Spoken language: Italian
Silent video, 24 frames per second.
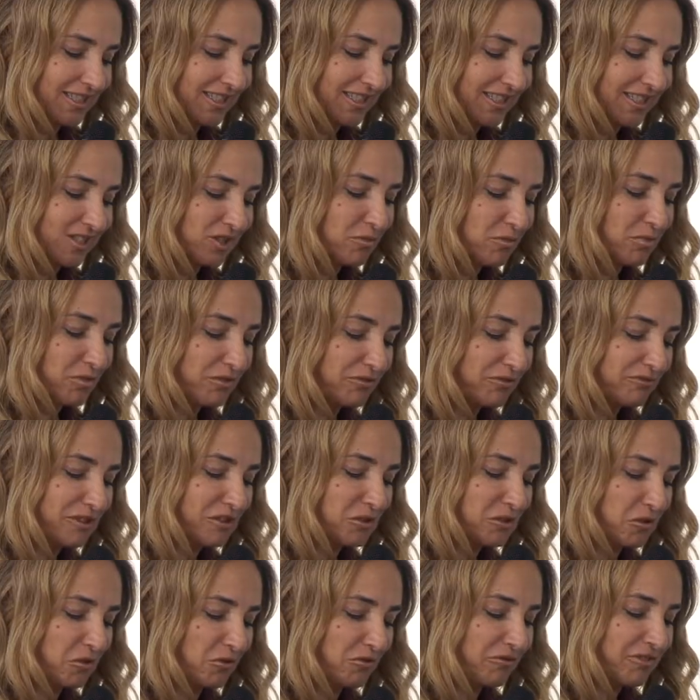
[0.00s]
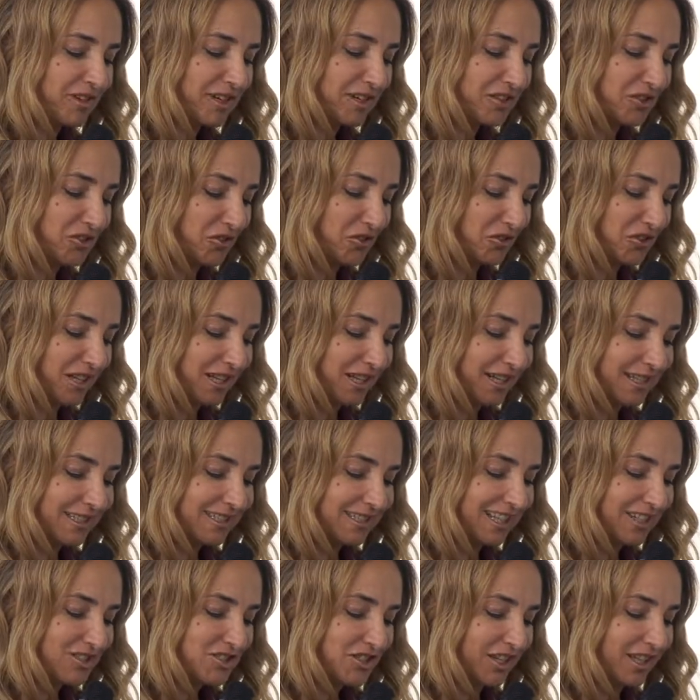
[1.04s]
Eh, dopo sì. il film con Verdone,
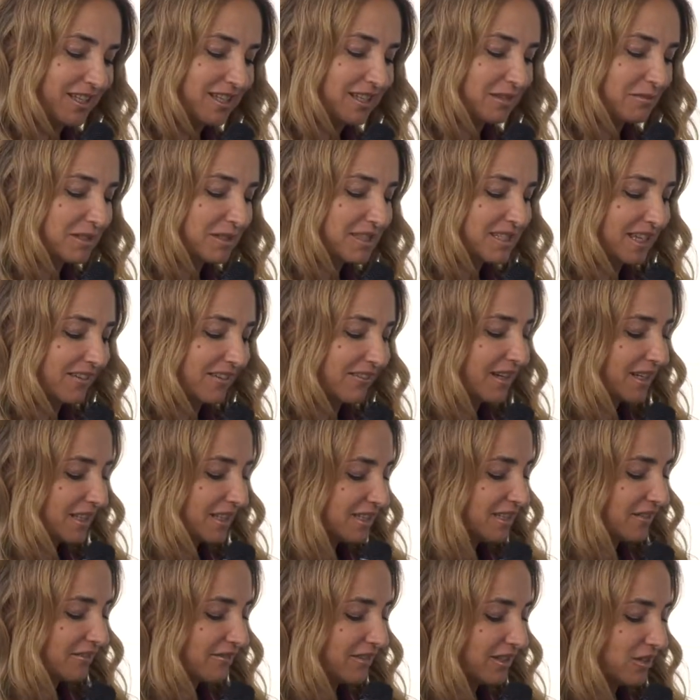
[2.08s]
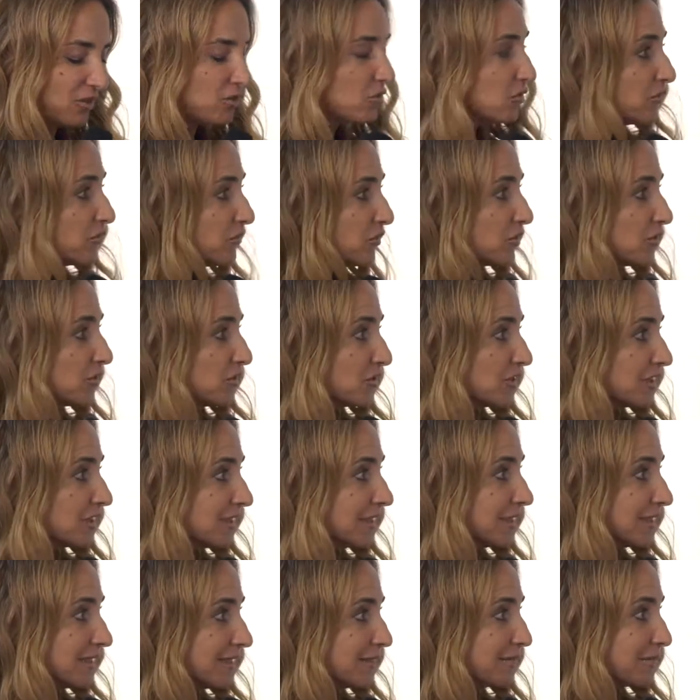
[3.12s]
la gente pensava che davvero tu
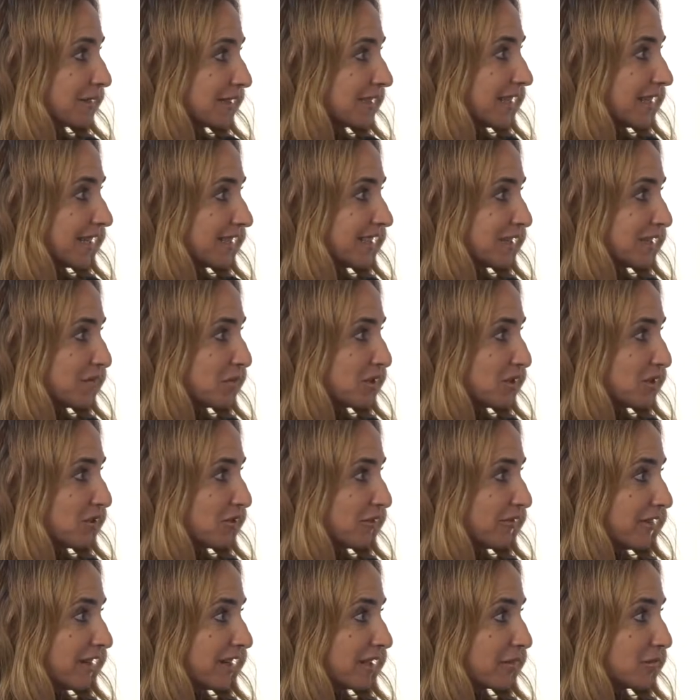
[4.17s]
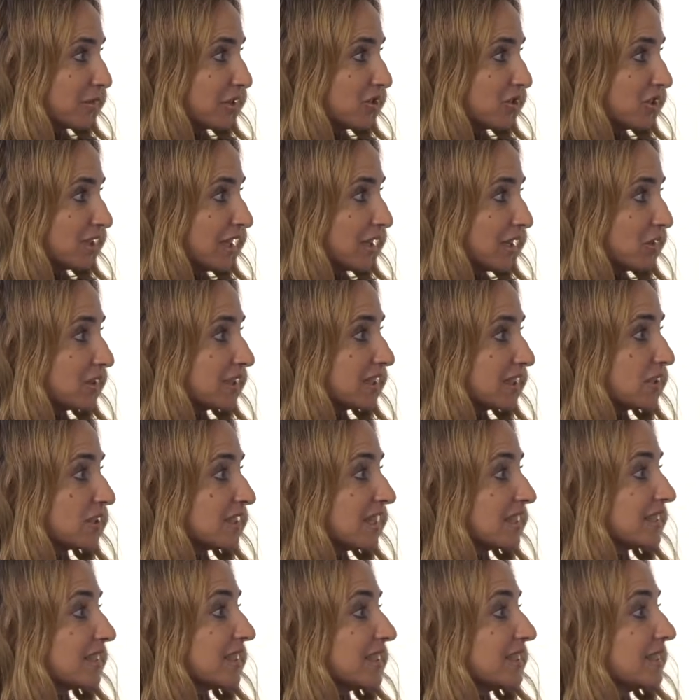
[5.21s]
fossi dipendente di psicofarmaci e questa
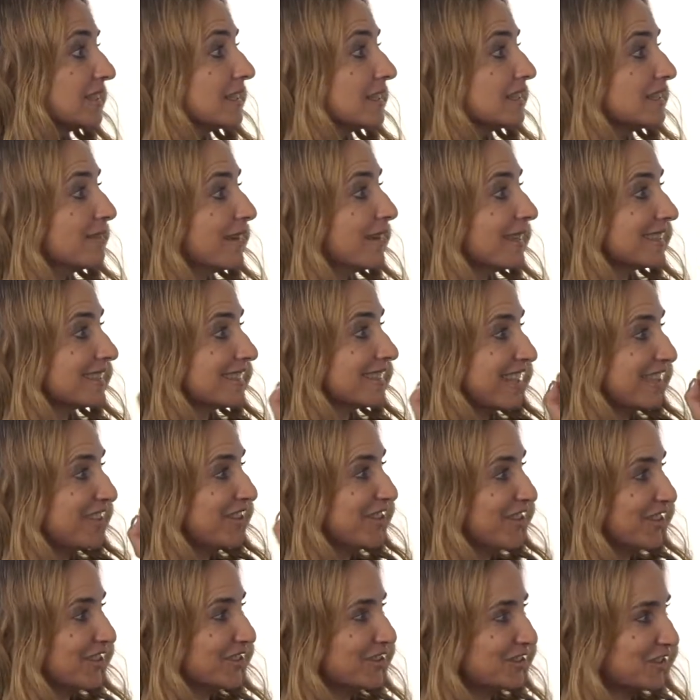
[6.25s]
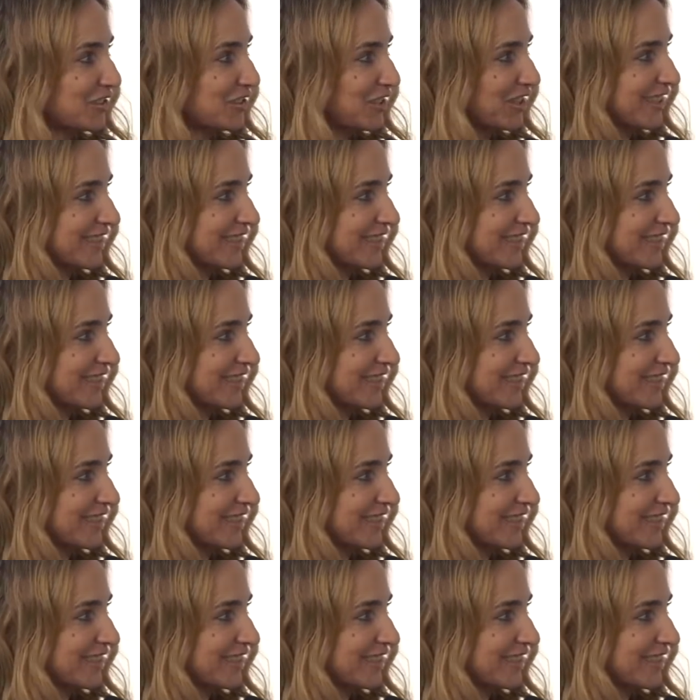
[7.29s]
cosa ti è rimasta addosso,